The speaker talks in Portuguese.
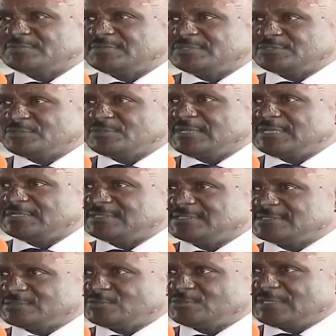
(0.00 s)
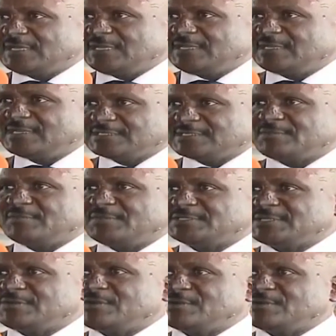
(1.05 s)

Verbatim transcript: nacionais da segunda liga que também estão